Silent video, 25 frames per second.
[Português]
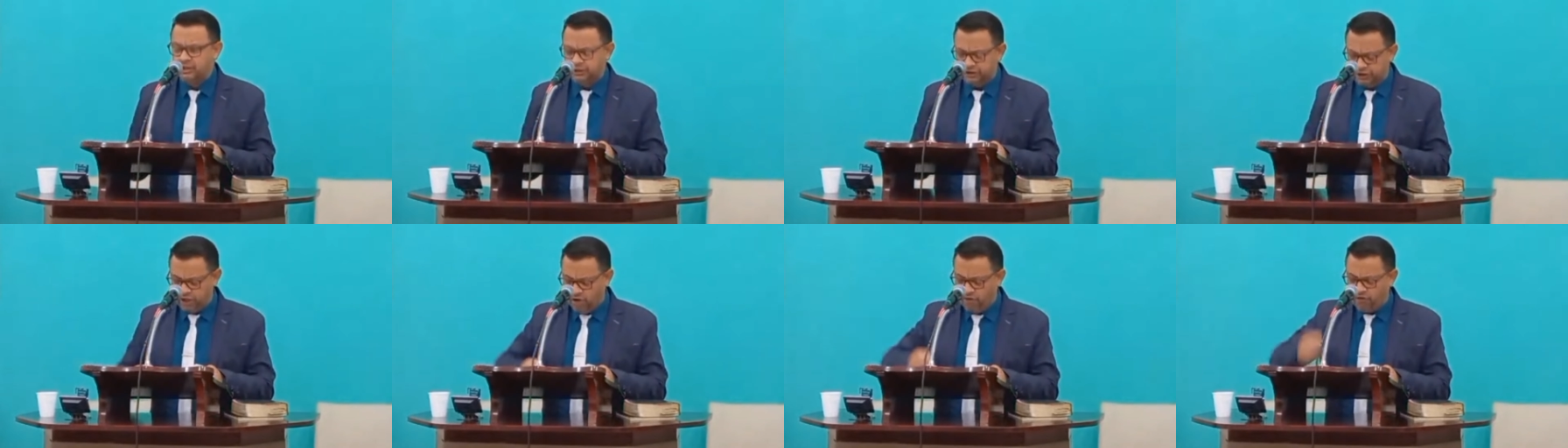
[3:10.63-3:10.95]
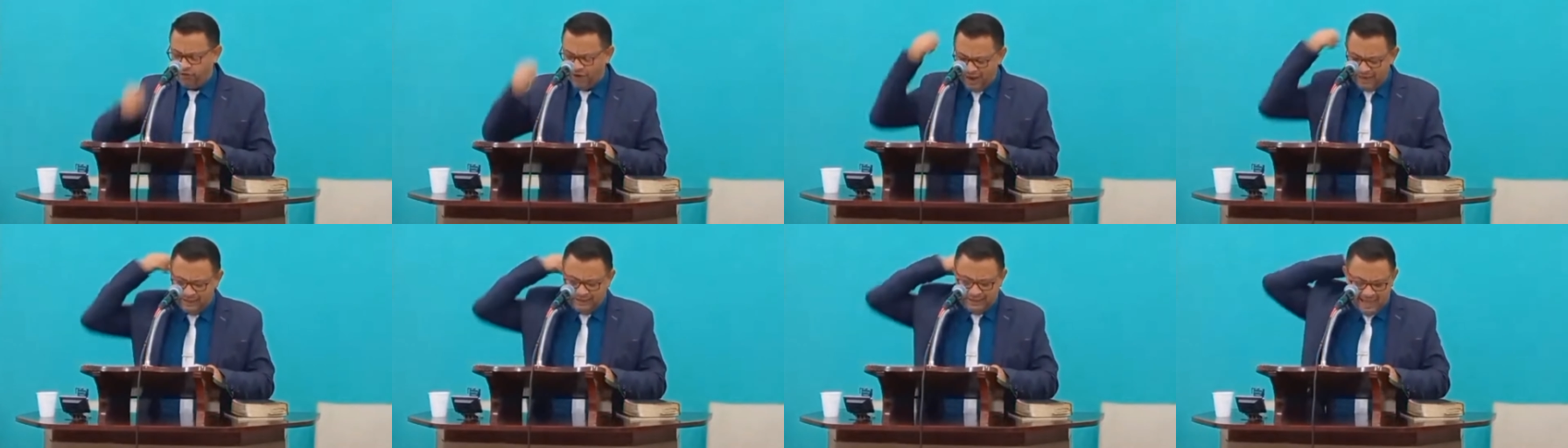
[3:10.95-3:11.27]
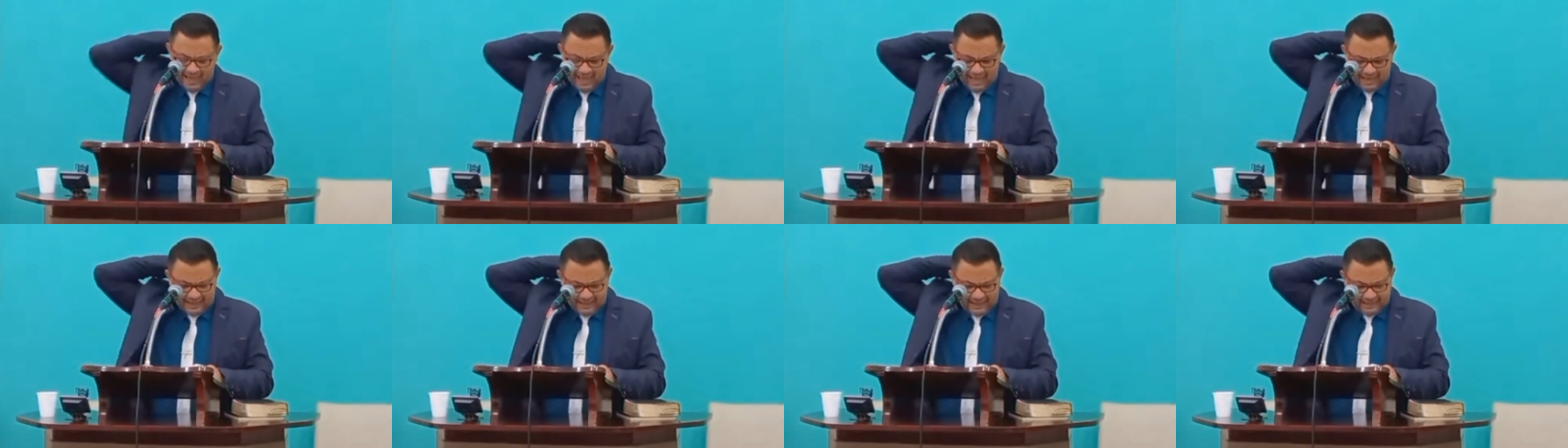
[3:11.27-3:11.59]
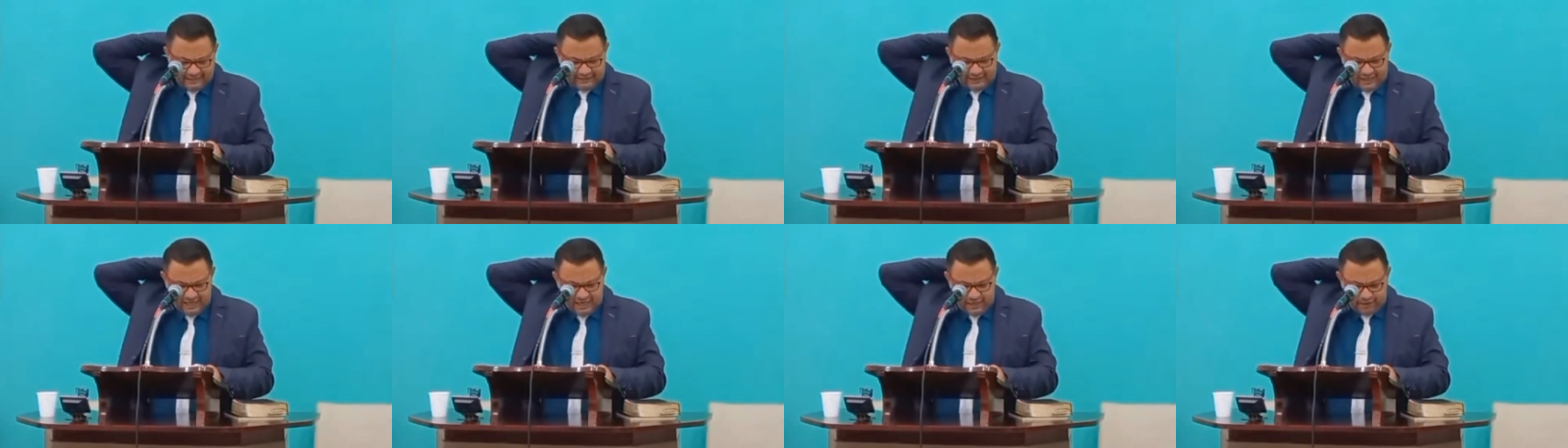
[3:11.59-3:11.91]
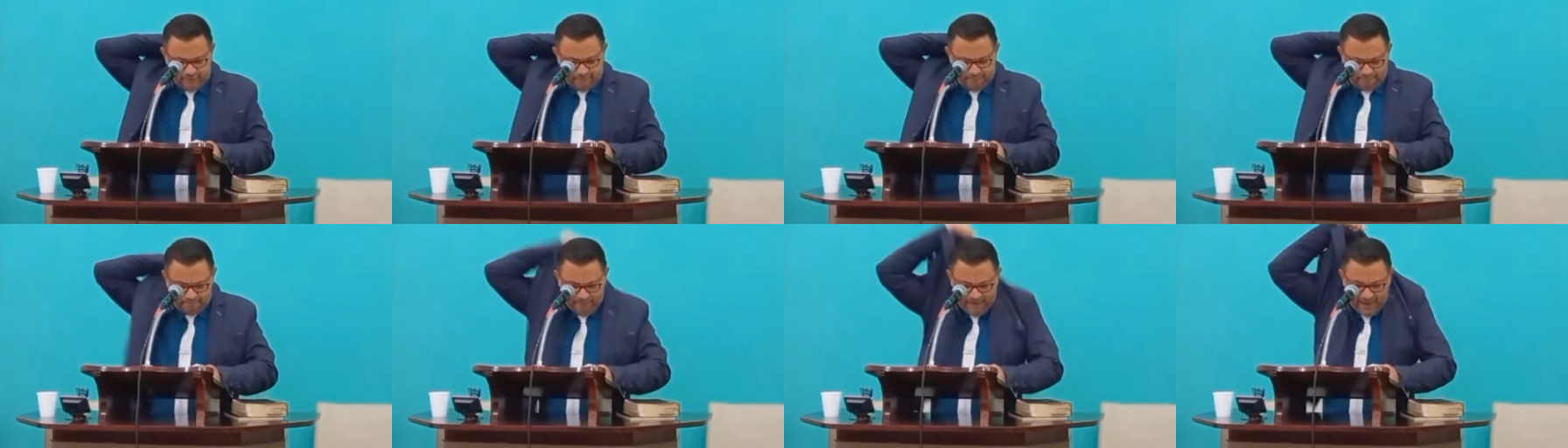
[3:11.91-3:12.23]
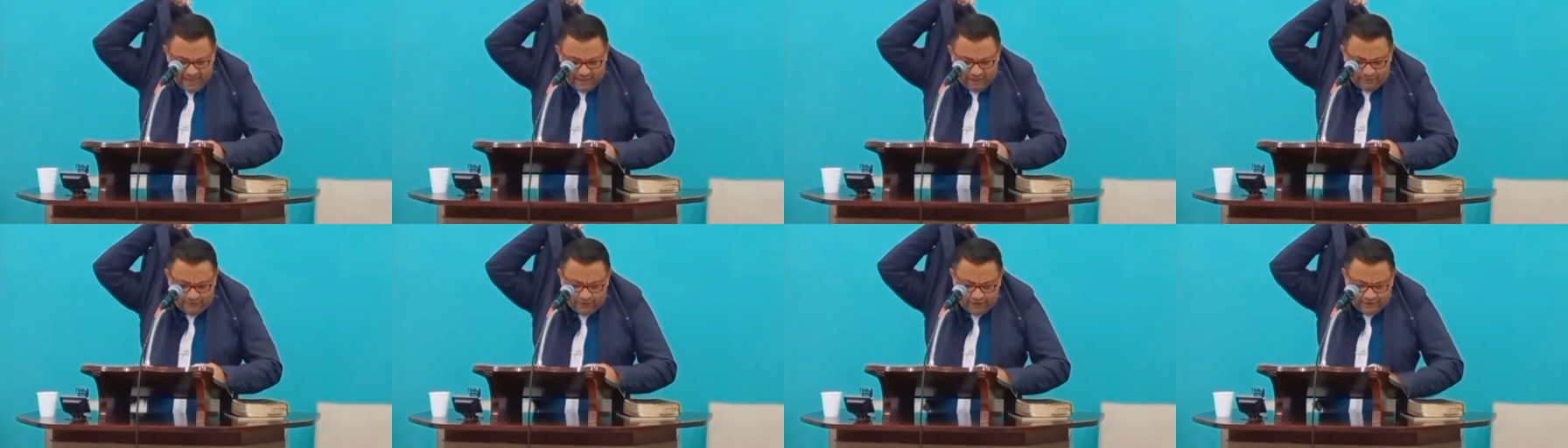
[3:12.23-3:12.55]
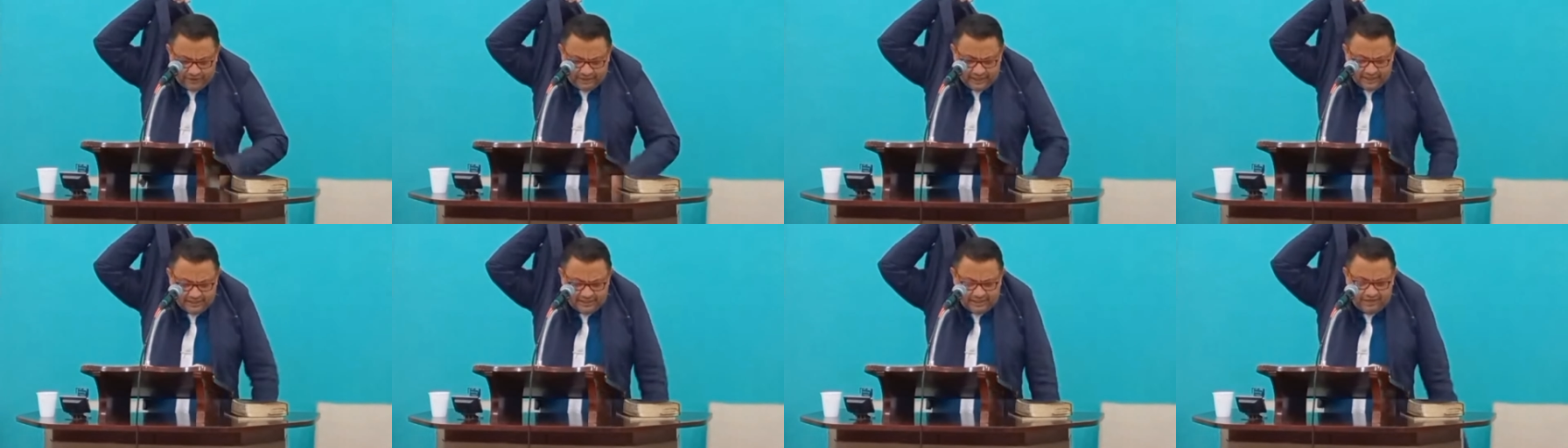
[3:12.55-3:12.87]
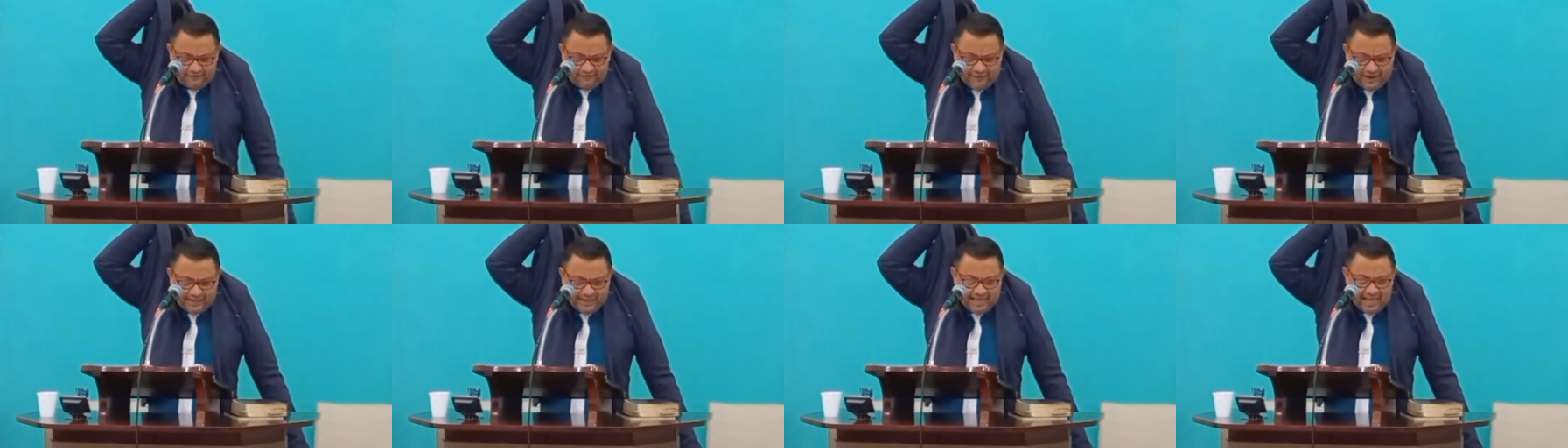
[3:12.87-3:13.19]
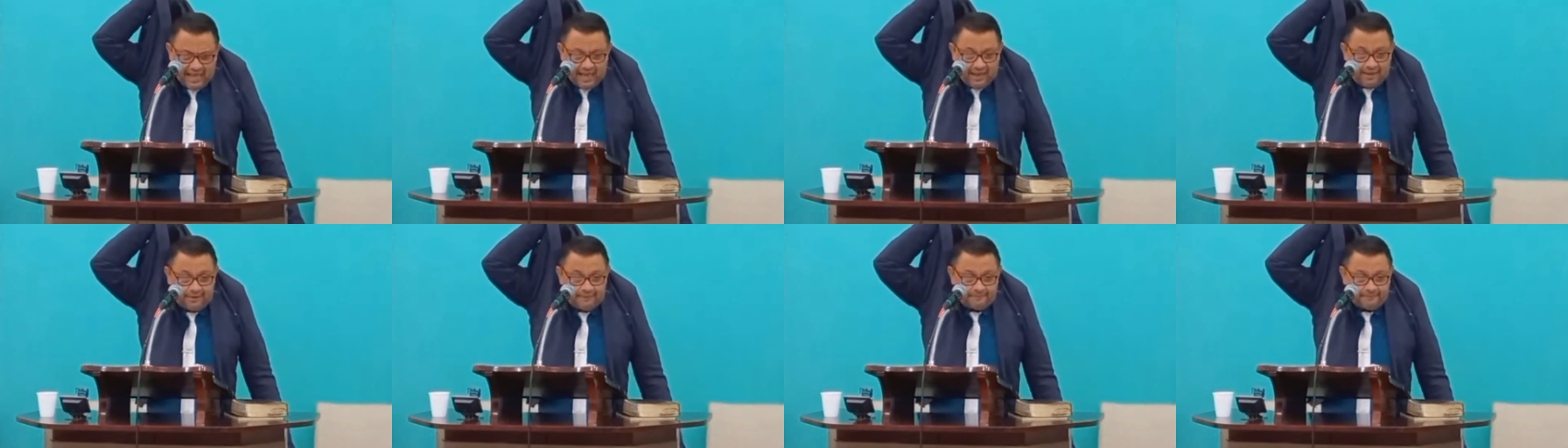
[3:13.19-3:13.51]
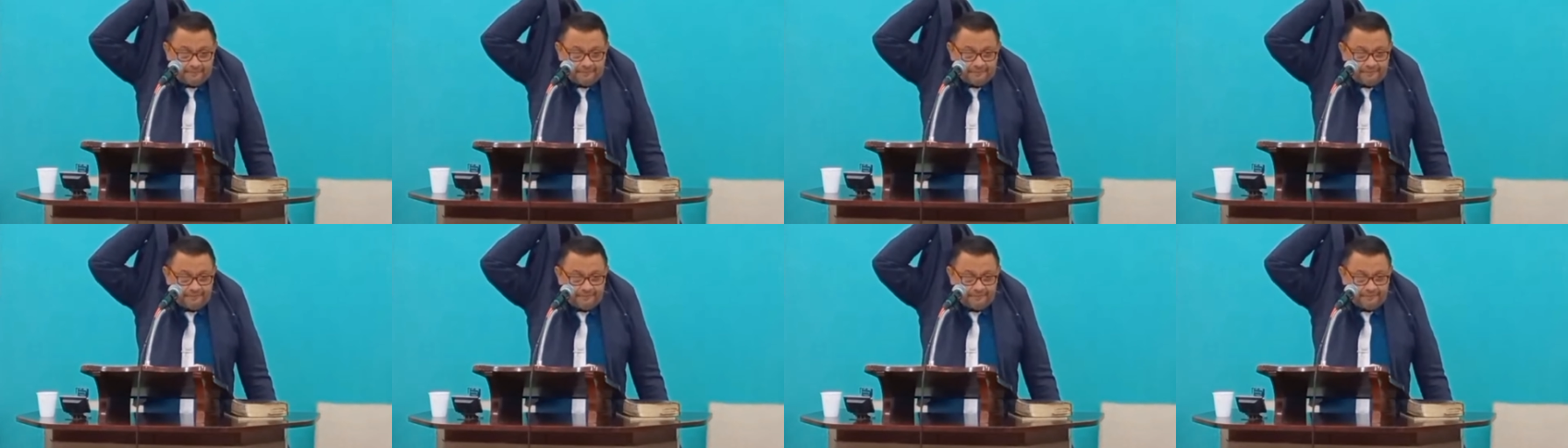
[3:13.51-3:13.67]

Então vai lá, Caetano. Pega você assim, vai lá.